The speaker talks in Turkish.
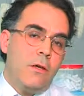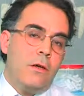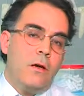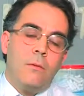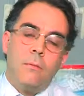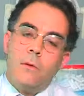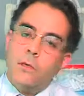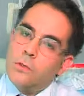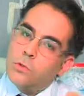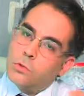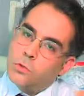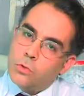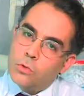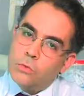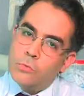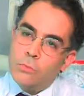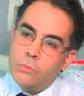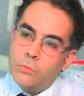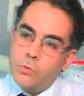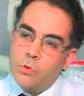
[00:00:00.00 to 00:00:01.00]
Ama
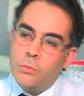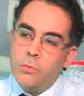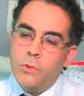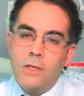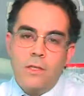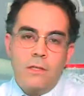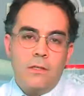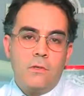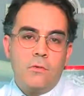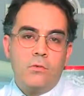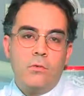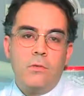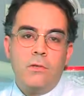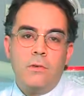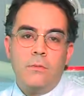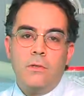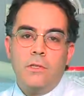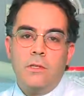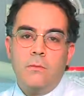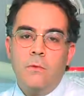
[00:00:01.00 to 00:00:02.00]
şunu büyük bir netlikle
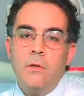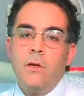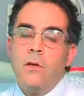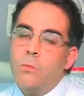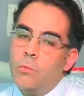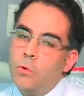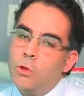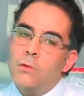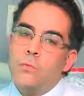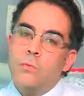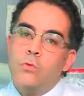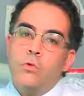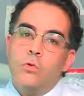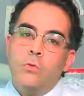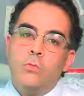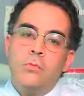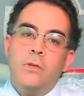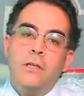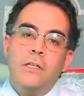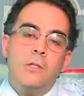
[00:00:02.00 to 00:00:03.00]
söyleyebilirim. Böyle bir
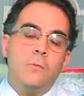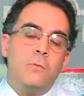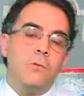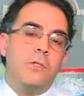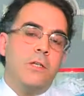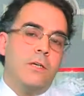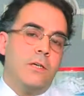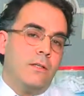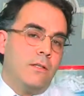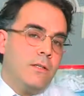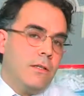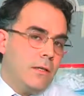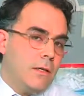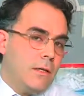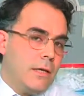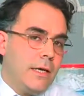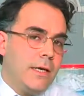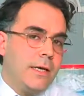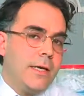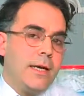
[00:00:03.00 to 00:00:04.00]
durum hiçbir şekilde
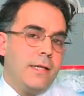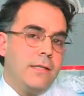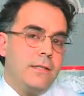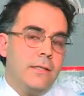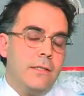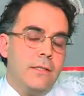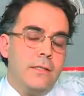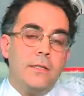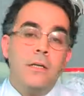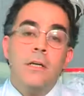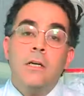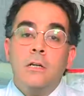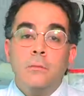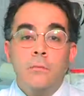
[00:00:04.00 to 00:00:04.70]
engel değildir.